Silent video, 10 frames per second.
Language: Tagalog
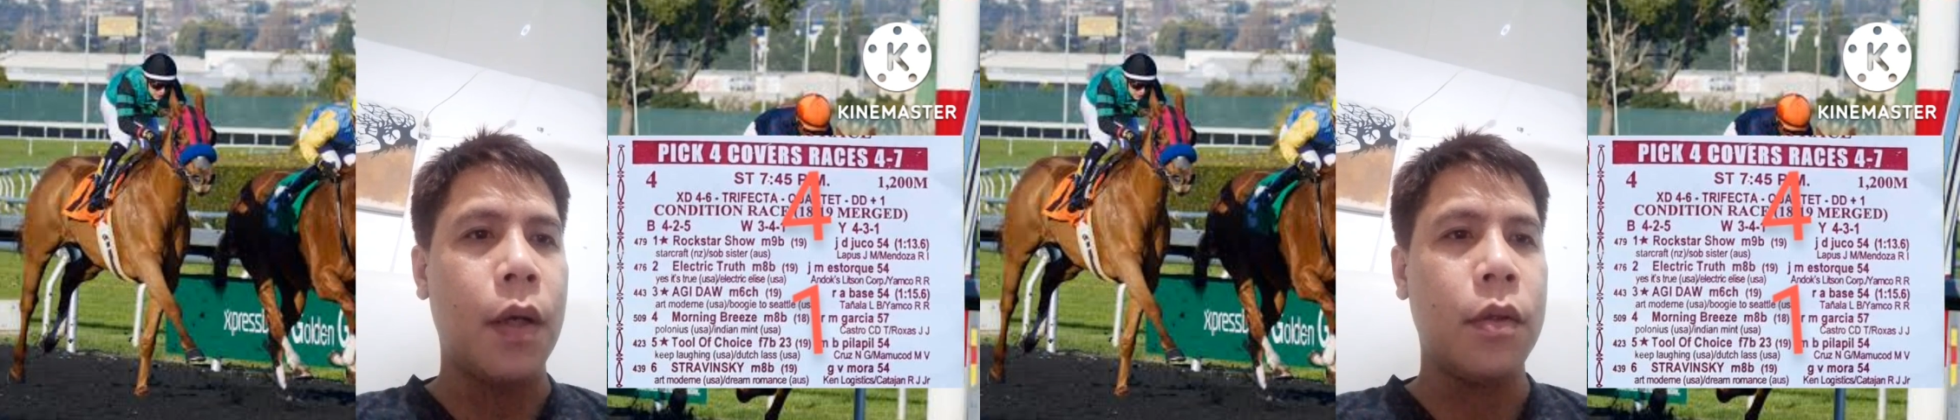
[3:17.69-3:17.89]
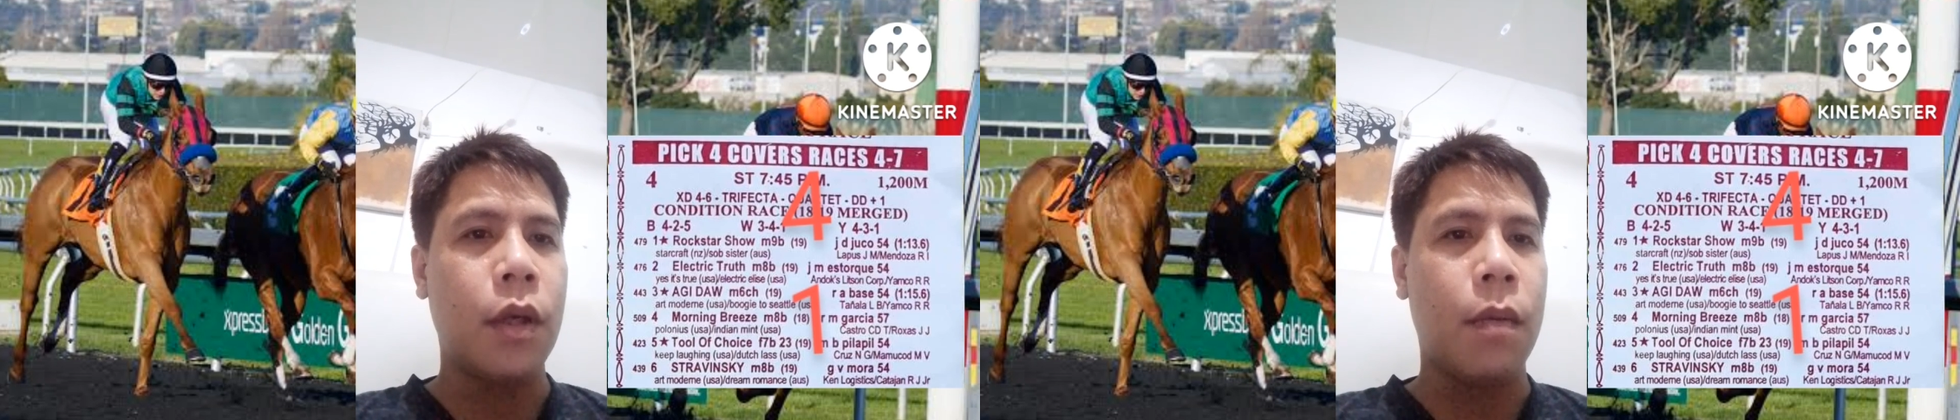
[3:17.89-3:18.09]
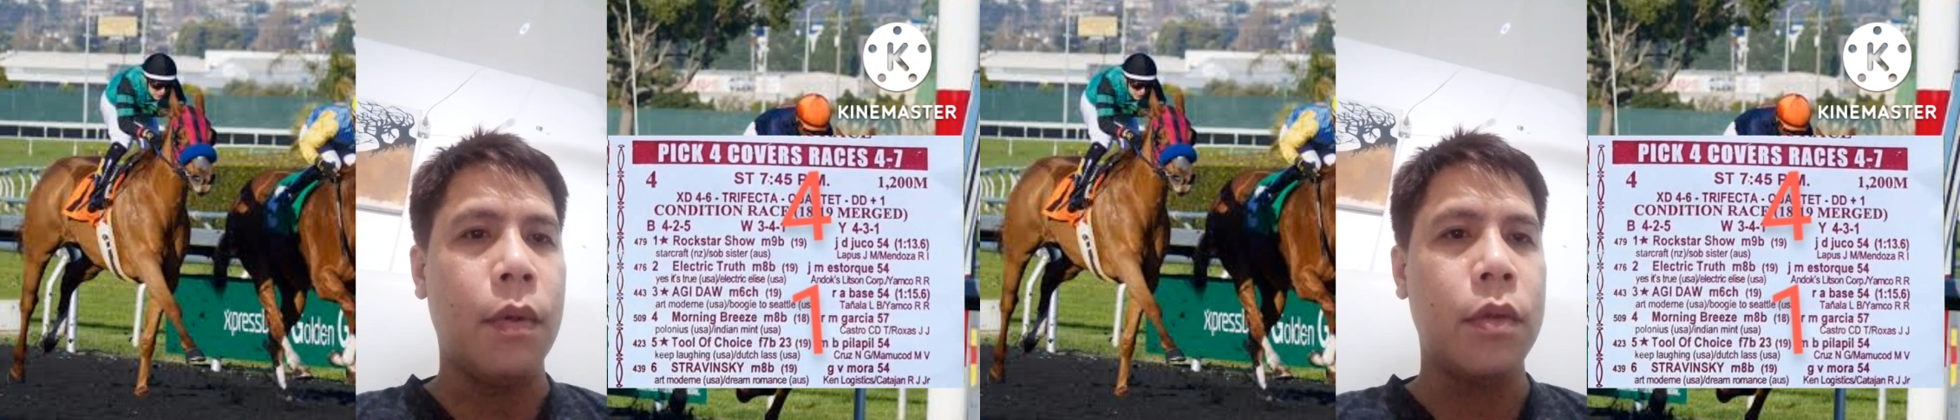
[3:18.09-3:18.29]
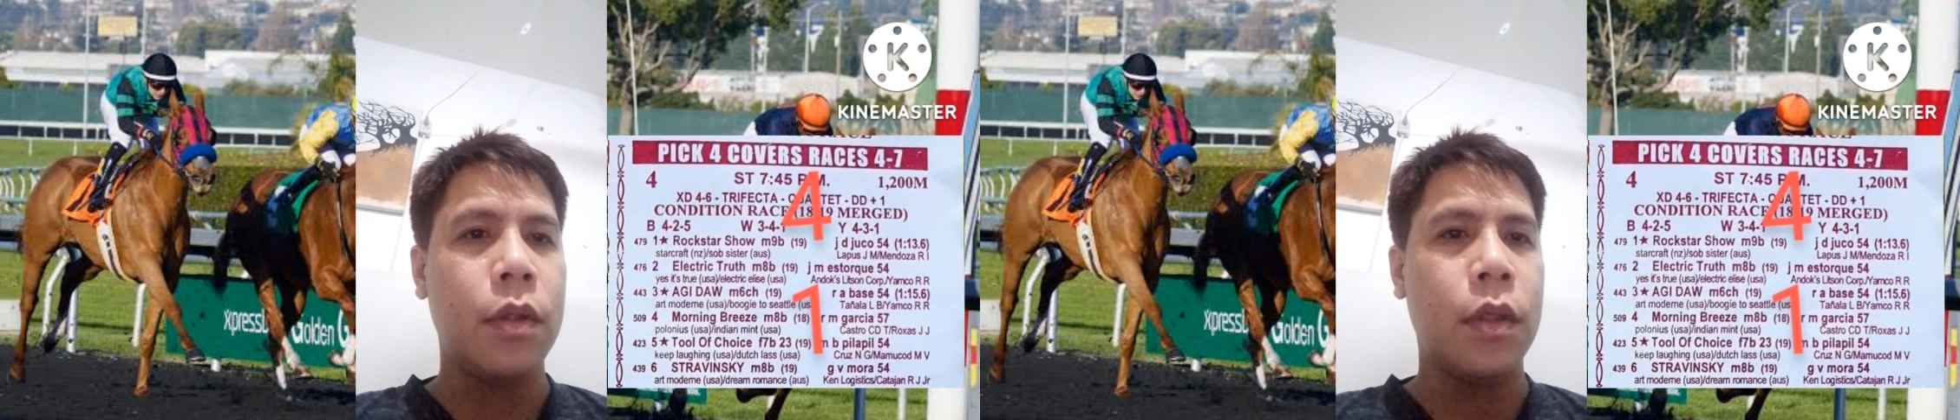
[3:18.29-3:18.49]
kayo sama niyo